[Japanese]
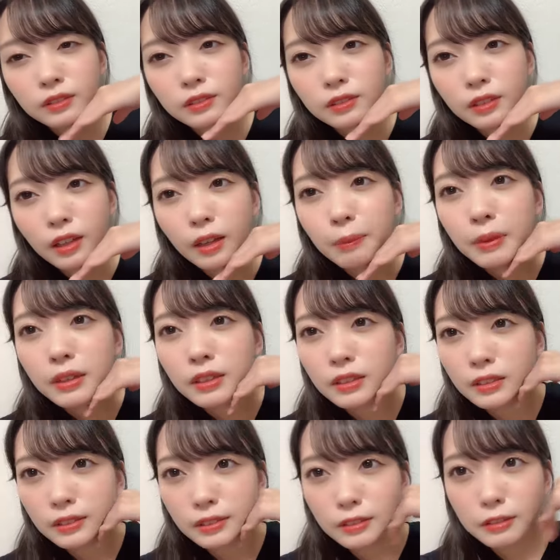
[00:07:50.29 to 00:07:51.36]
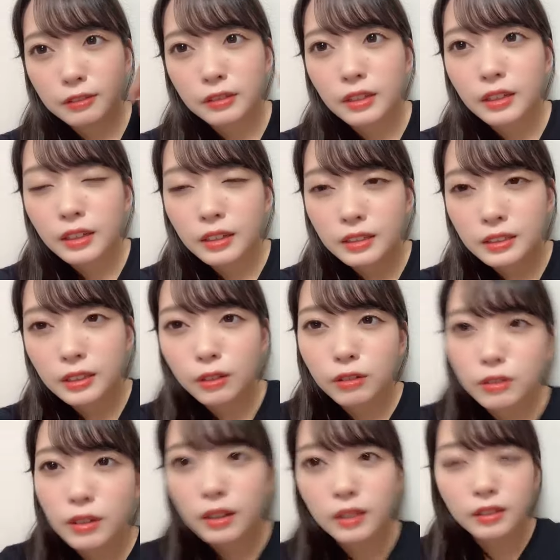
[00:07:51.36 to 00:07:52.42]
早めに振り返した
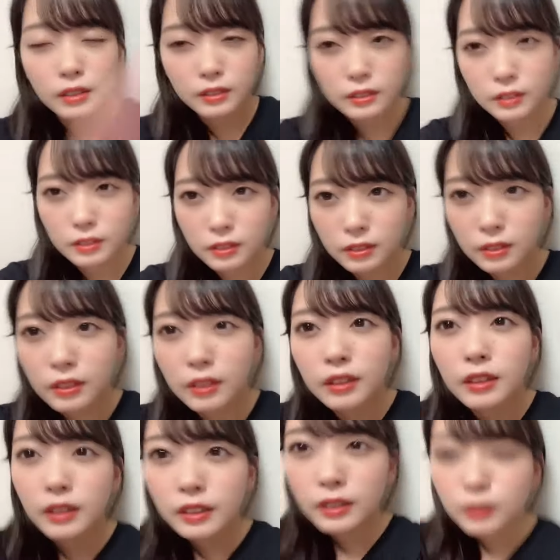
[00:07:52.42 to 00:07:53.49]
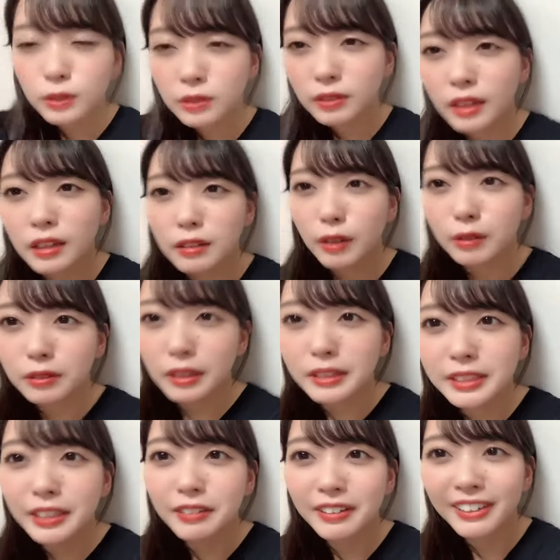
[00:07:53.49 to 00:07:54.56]
方がないなくなっ
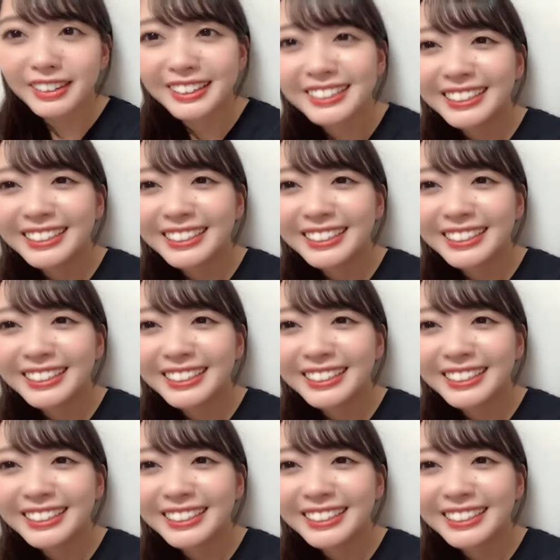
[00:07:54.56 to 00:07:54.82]
ちゃうから